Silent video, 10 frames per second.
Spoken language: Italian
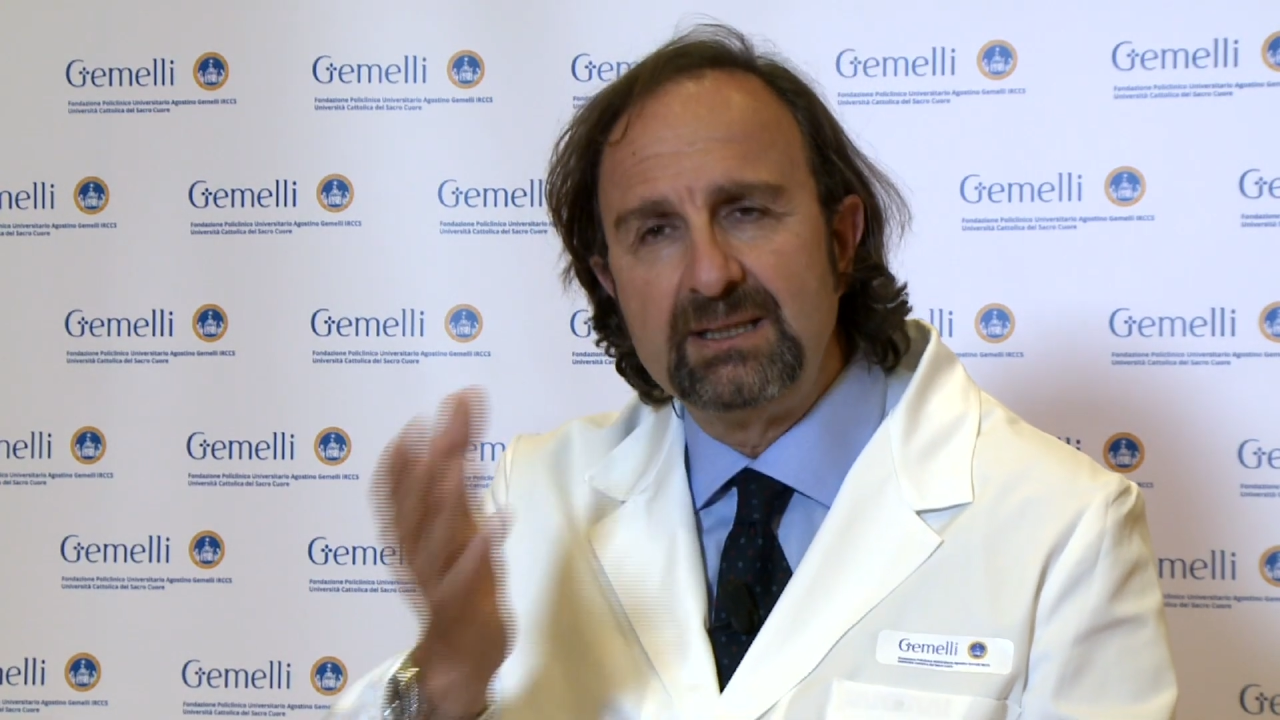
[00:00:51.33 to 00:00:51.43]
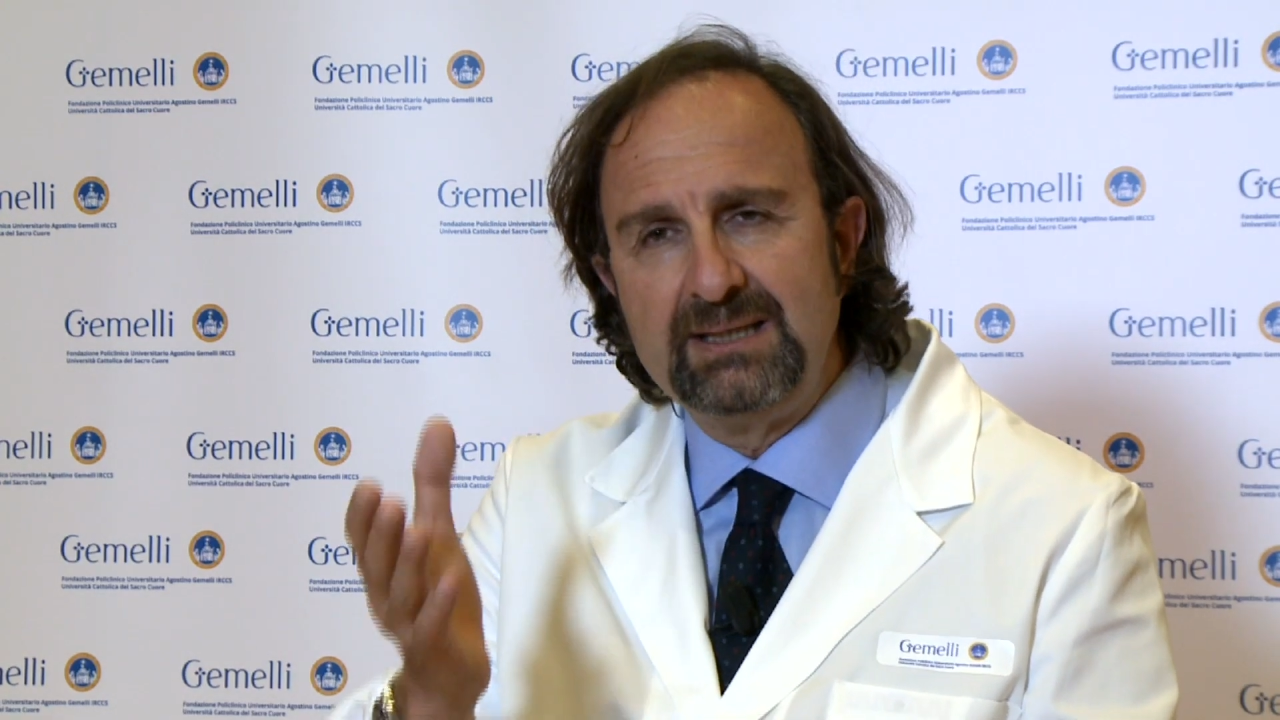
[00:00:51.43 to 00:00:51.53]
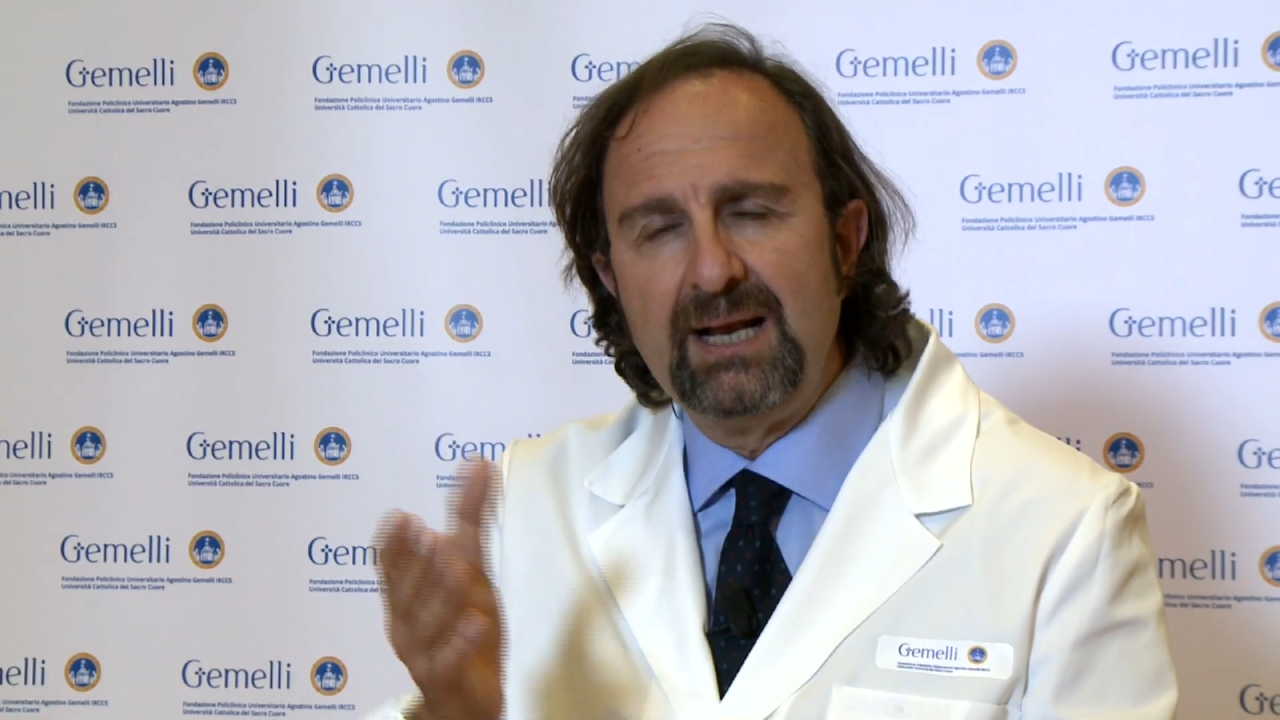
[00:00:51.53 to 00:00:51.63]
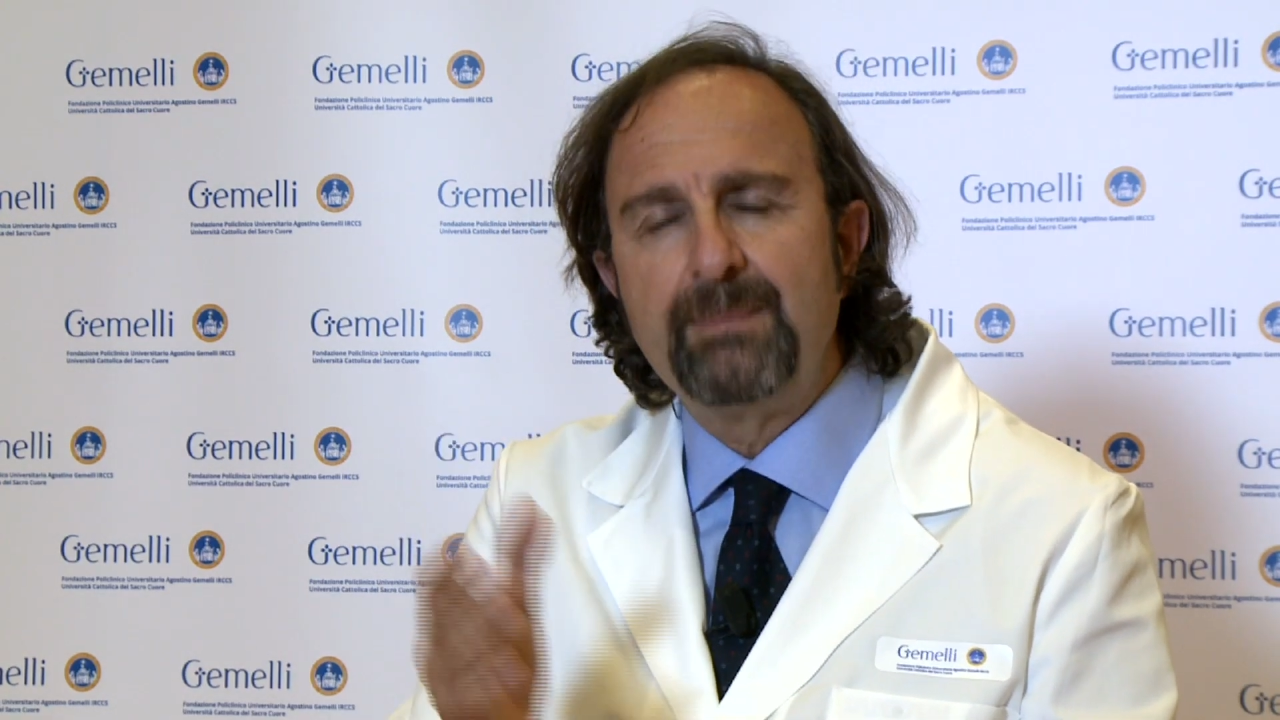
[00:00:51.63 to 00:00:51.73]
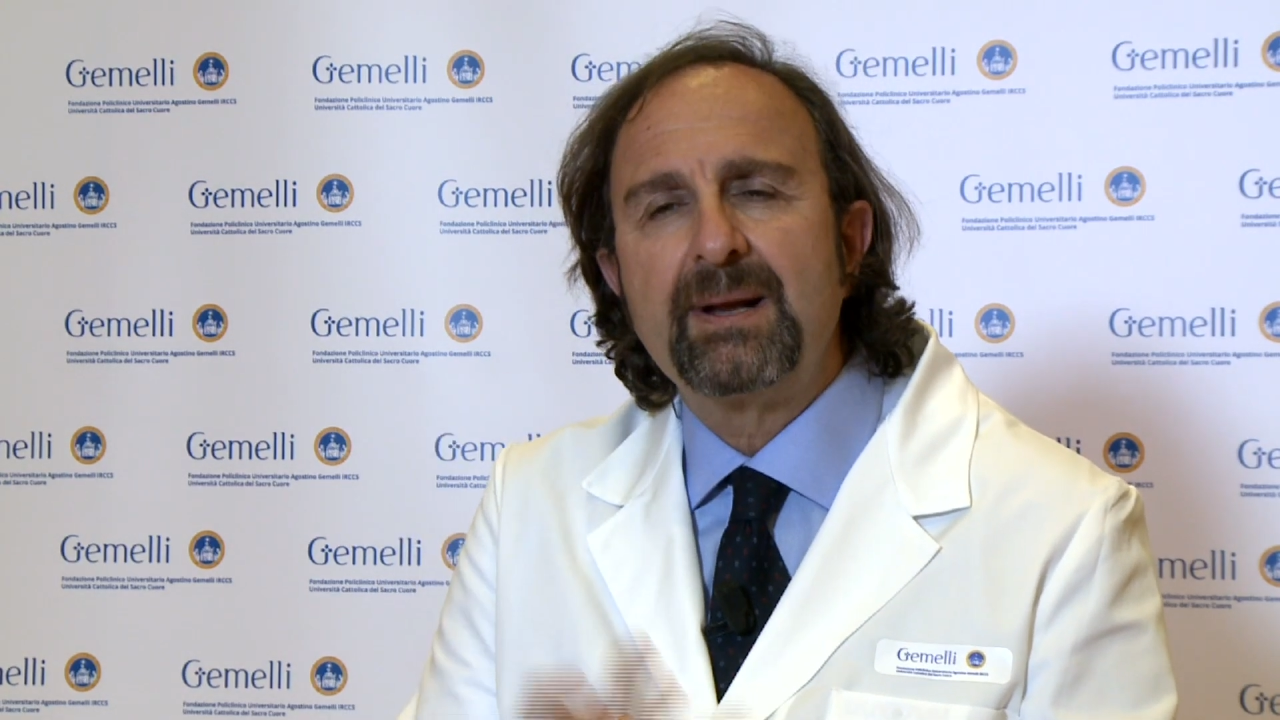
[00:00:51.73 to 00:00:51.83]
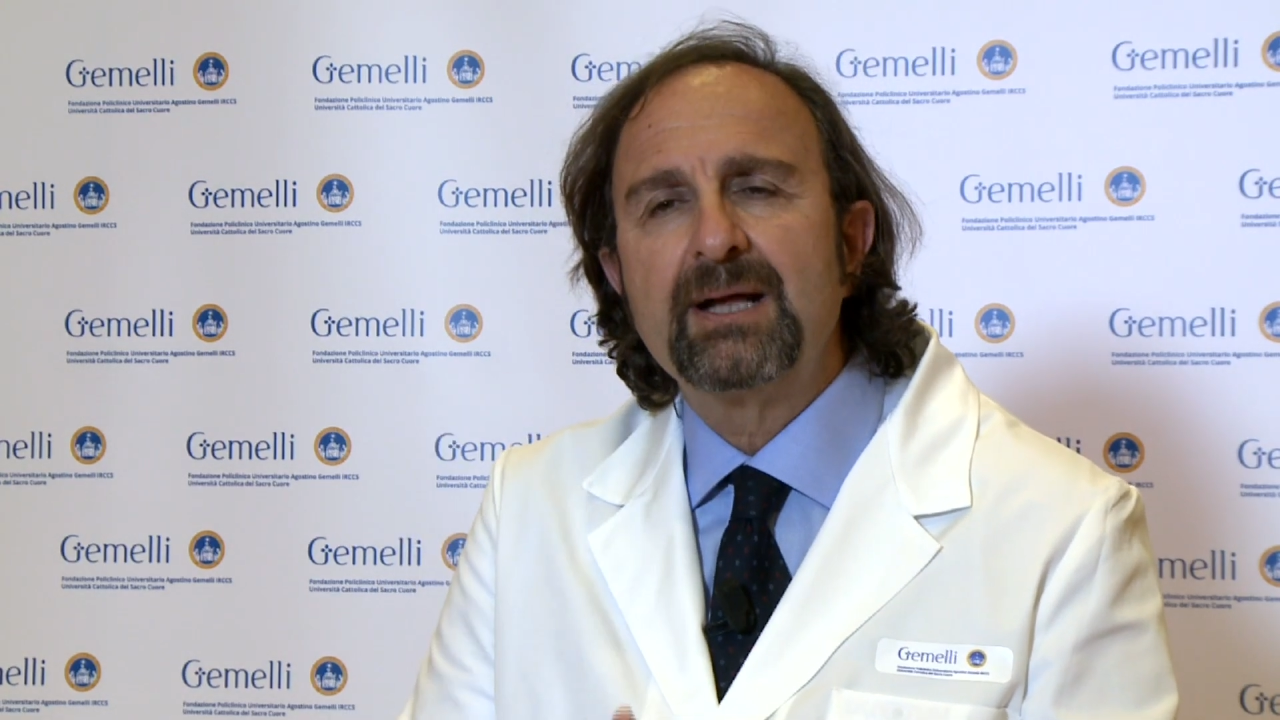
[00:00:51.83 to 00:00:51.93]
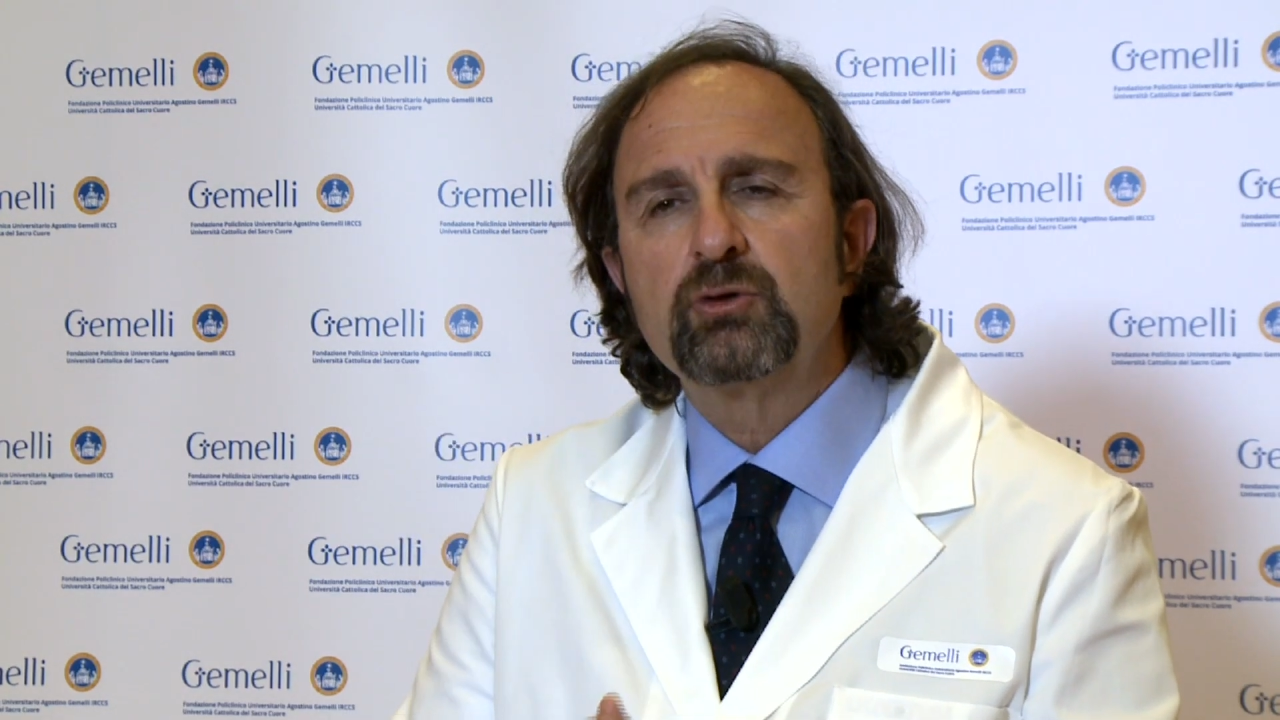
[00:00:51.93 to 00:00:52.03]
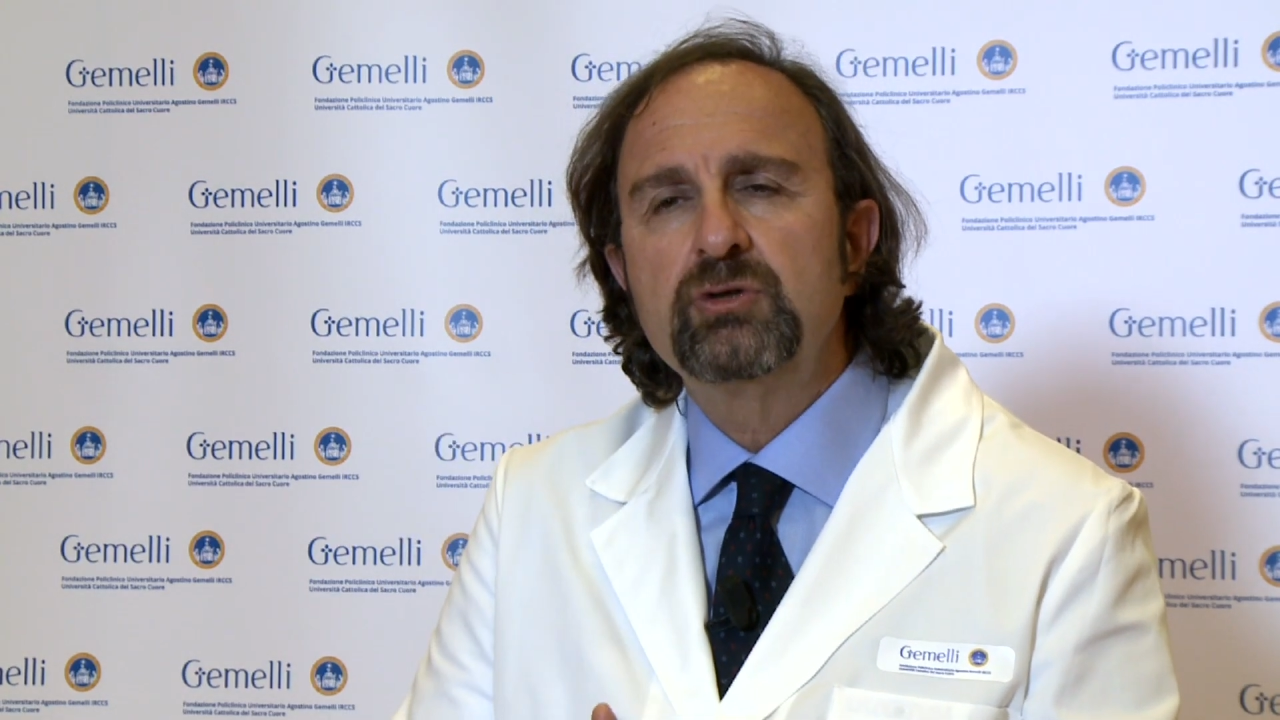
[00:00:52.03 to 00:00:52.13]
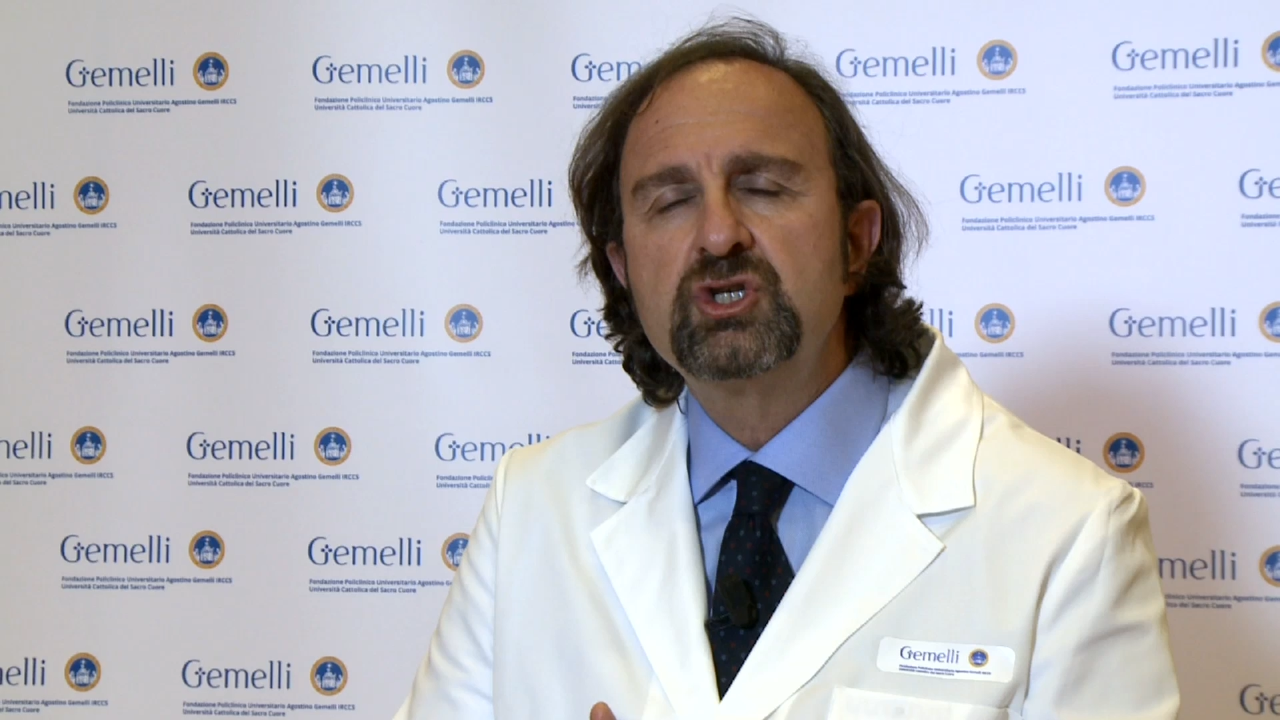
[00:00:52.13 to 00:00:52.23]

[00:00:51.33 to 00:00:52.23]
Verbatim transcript: dell'apparato